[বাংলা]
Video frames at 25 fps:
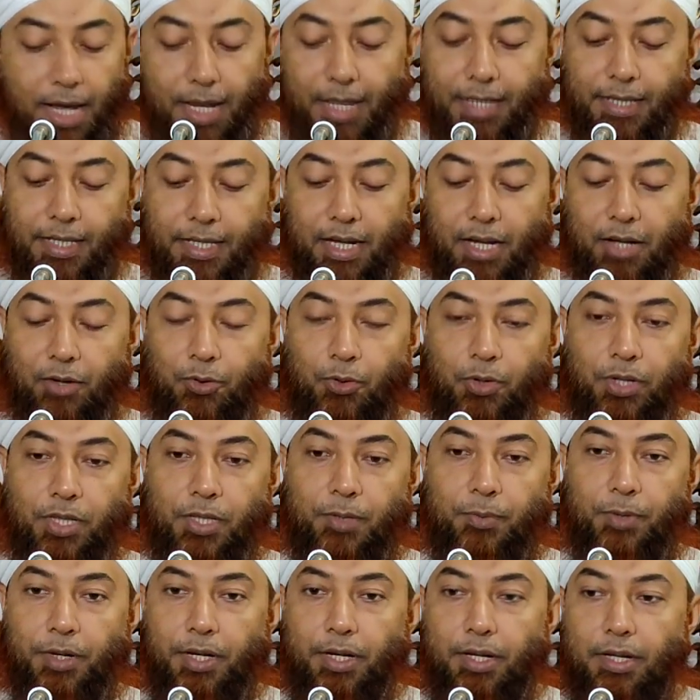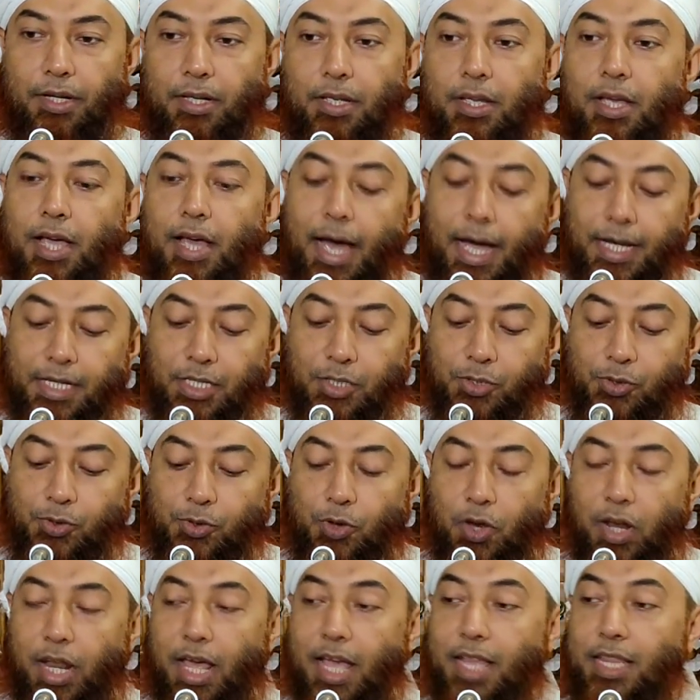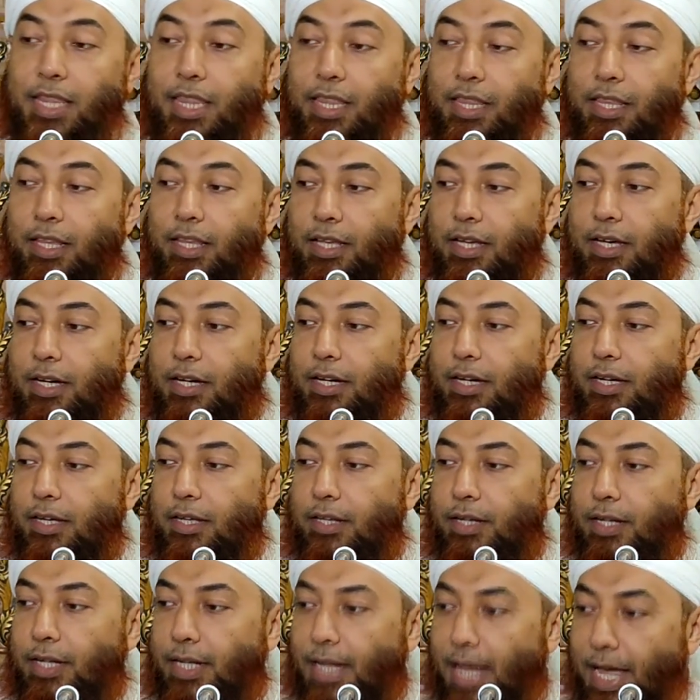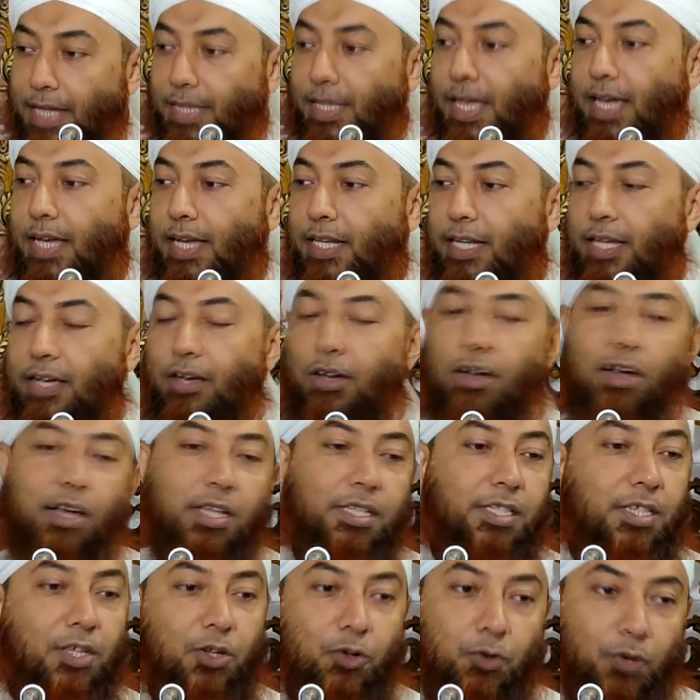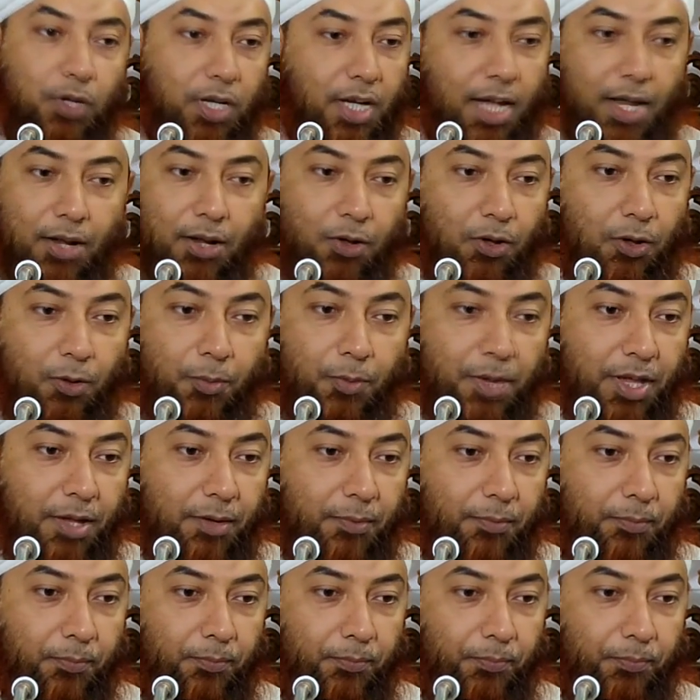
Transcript: আলাদা আলাদা করে দিবেন আচ্ছা সলাদ না থাকলে খাসেরুন কেন হবে